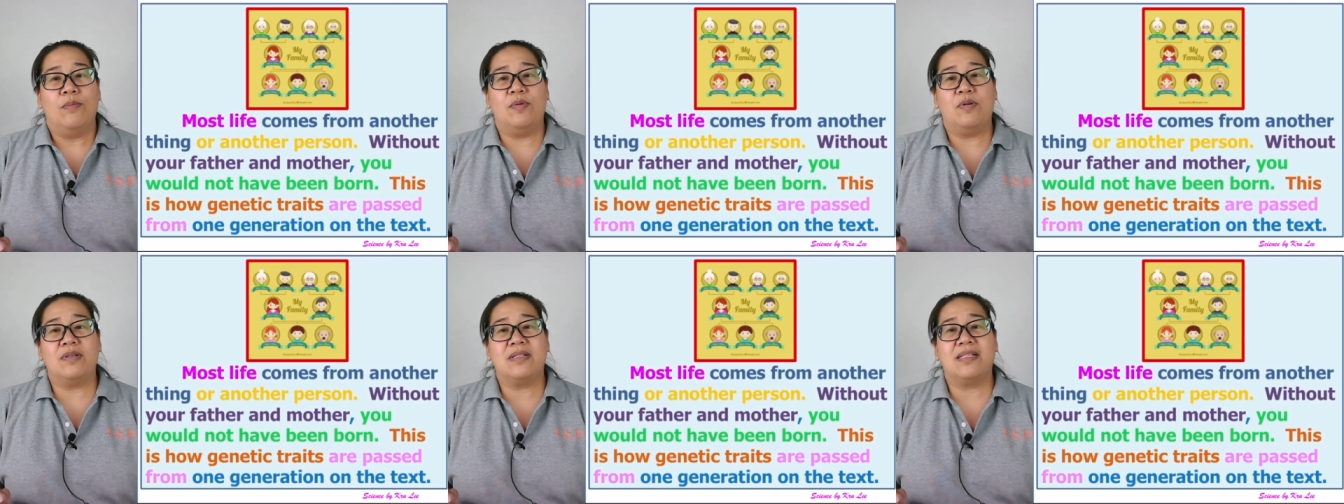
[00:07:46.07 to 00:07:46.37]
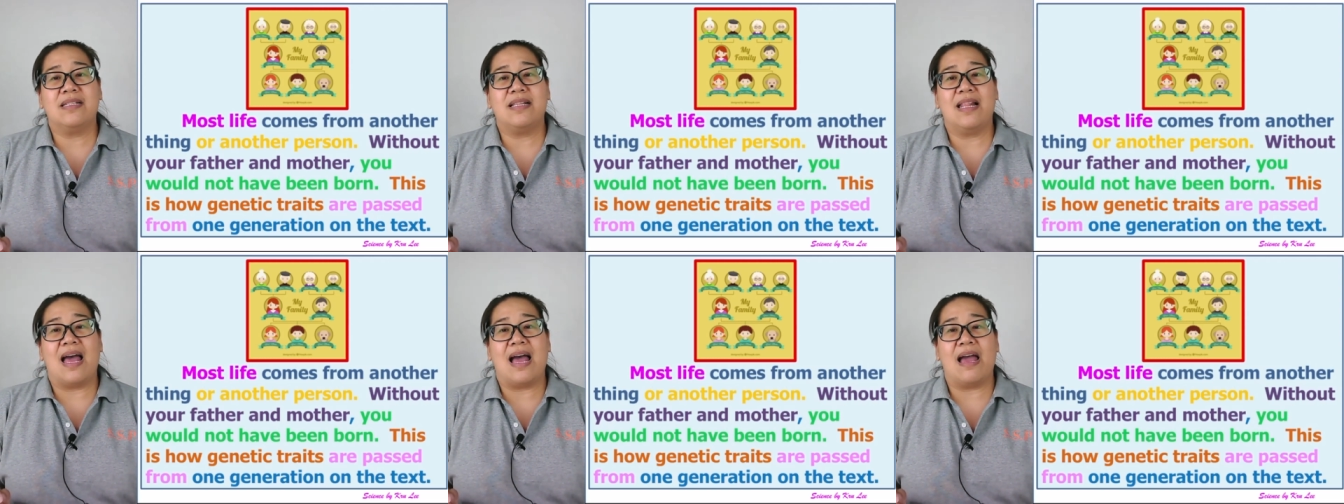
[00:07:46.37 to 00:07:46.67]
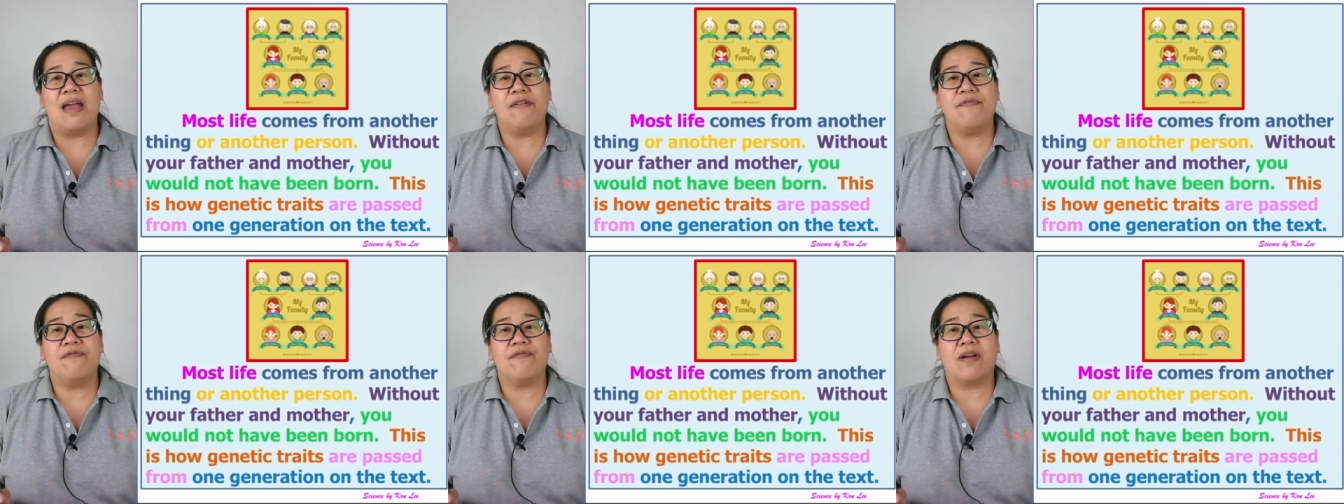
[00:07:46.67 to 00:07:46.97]
most
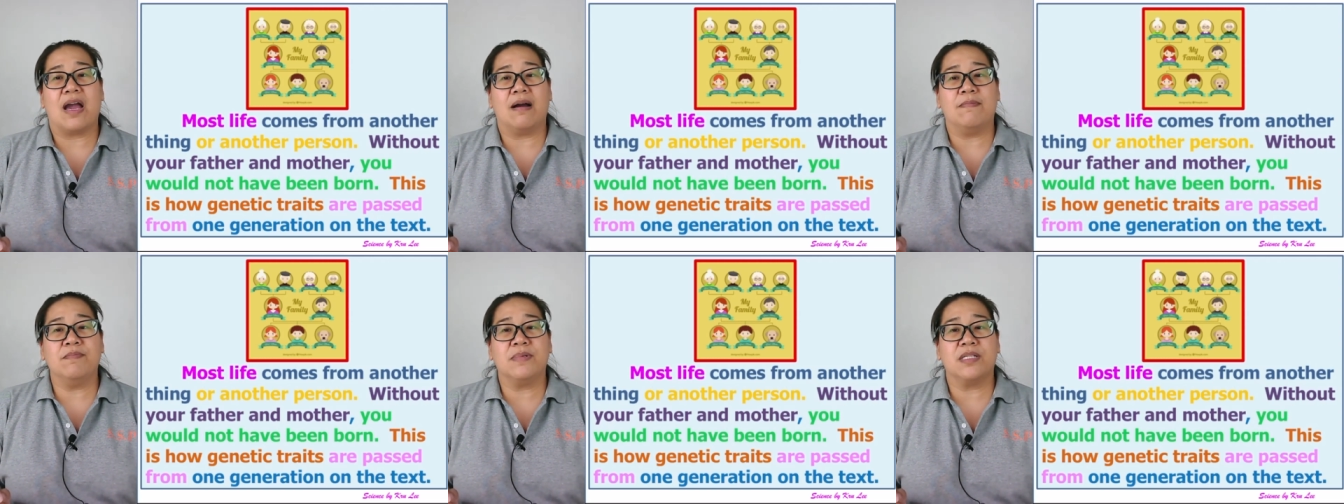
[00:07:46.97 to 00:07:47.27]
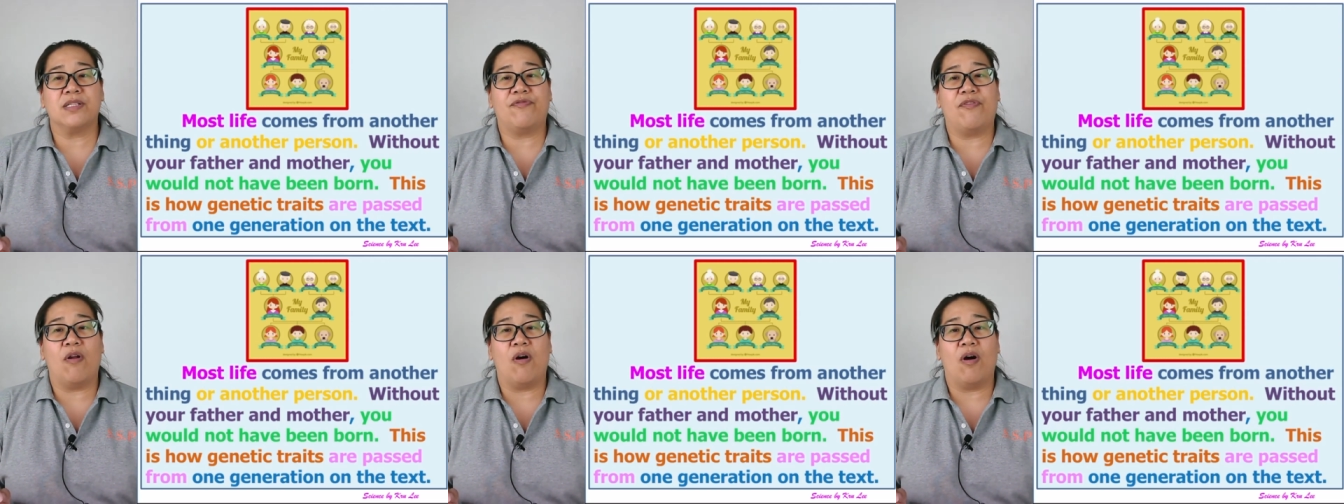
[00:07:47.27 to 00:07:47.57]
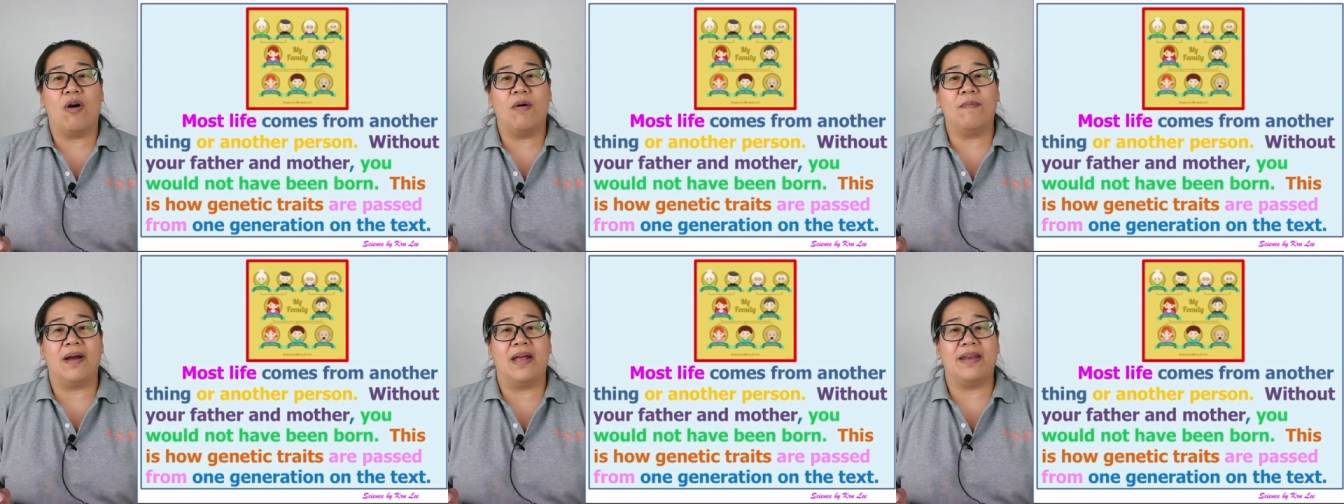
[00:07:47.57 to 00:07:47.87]
life comes
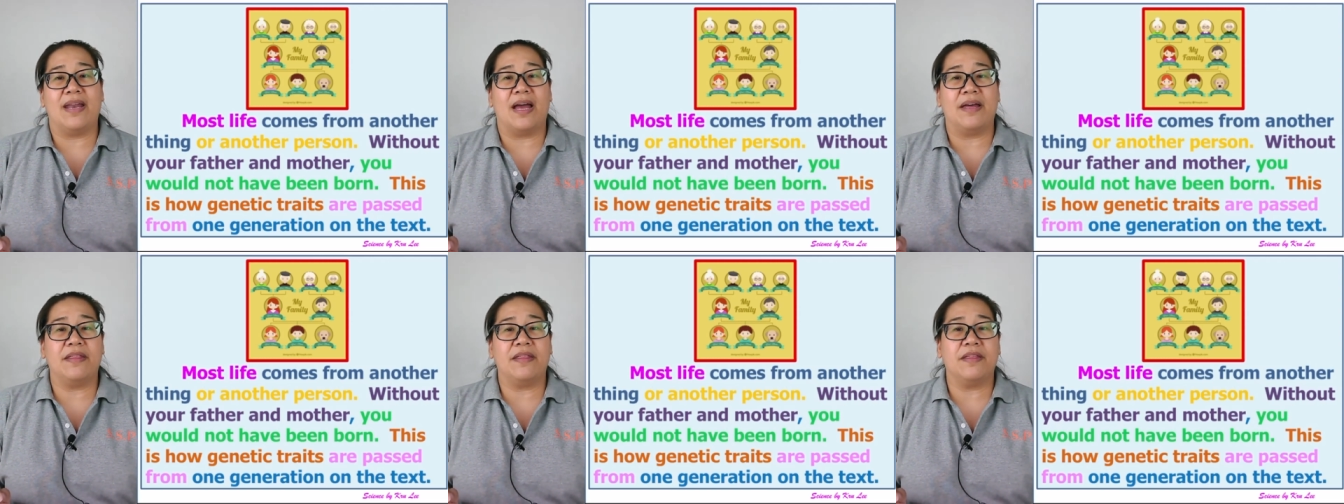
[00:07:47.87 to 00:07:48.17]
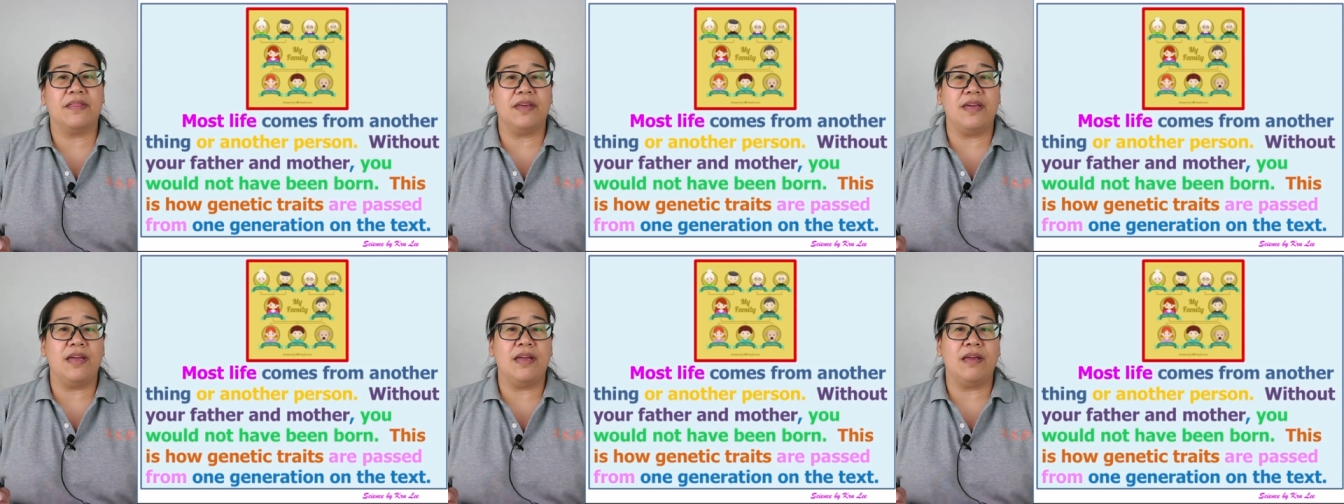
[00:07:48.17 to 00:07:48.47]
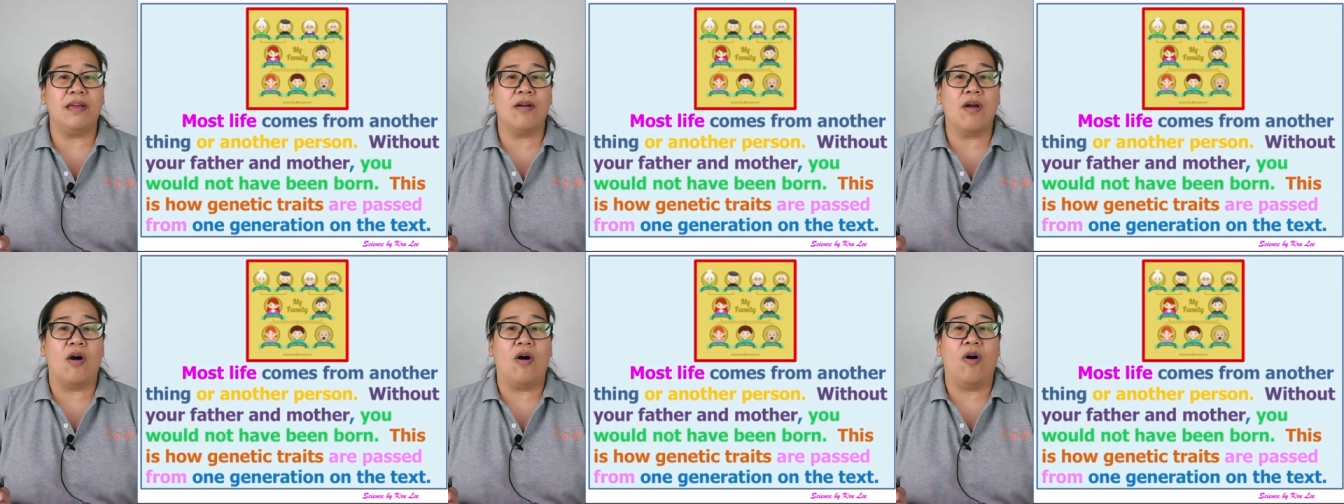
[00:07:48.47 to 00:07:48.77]
from another
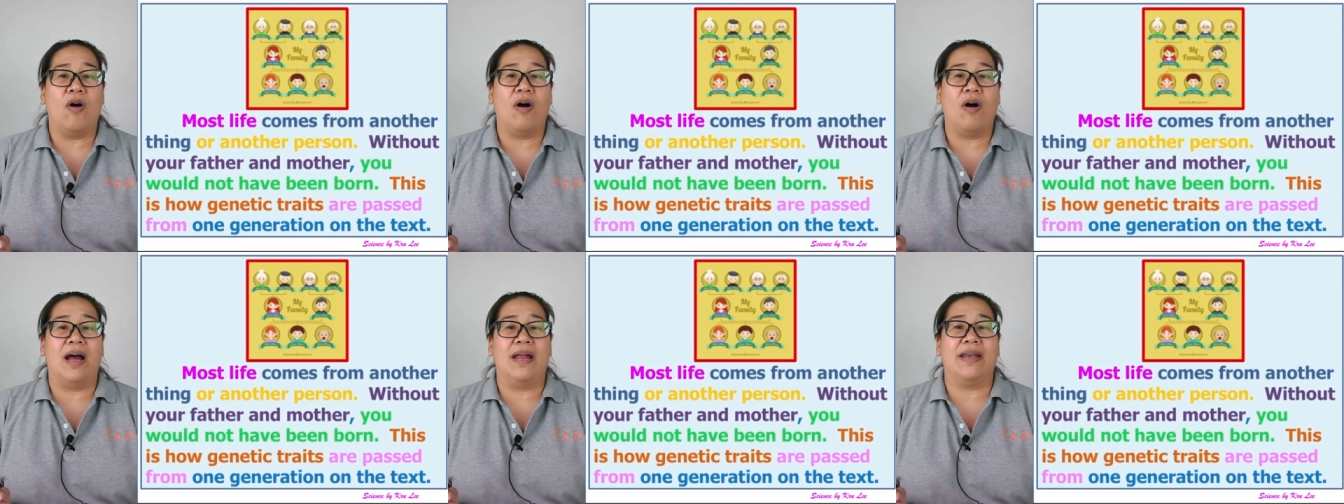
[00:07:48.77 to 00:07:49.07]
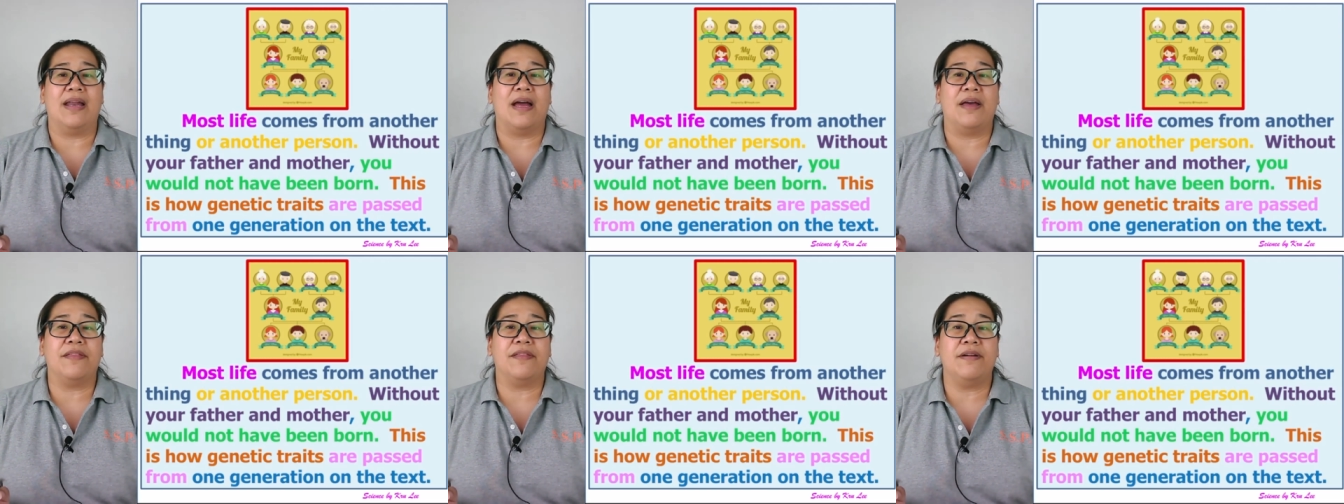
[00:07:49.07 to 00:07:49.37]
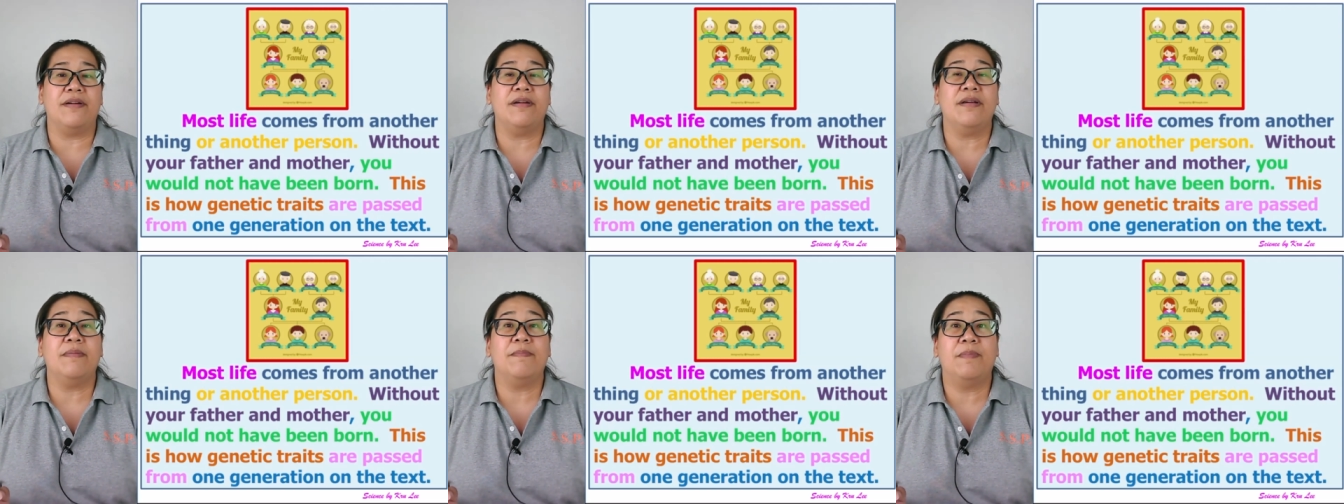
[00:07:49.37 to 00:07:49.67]
thing or
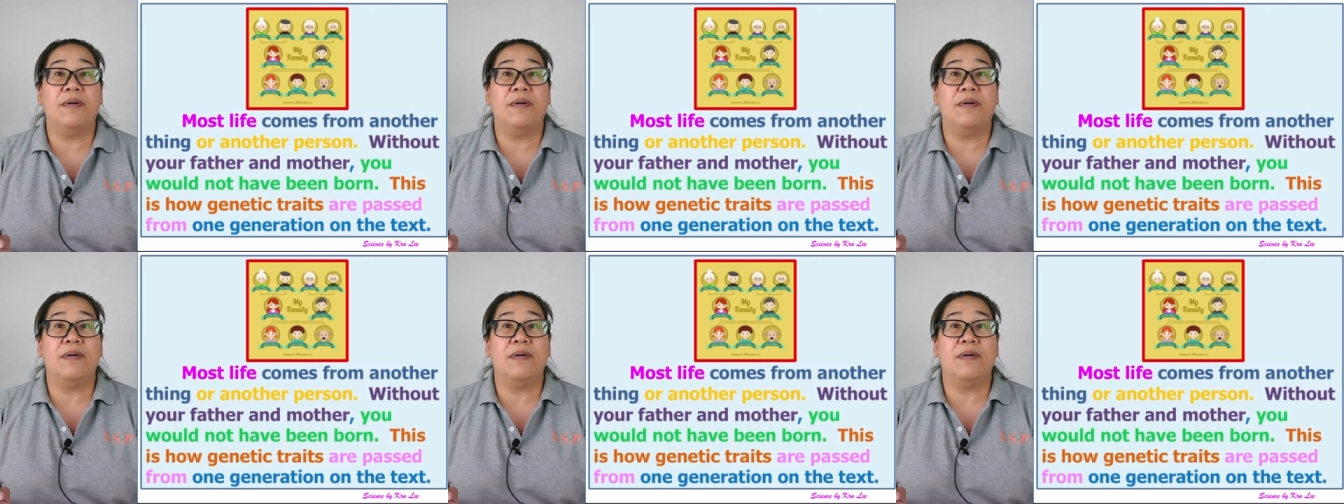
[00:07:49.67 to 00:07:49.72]
another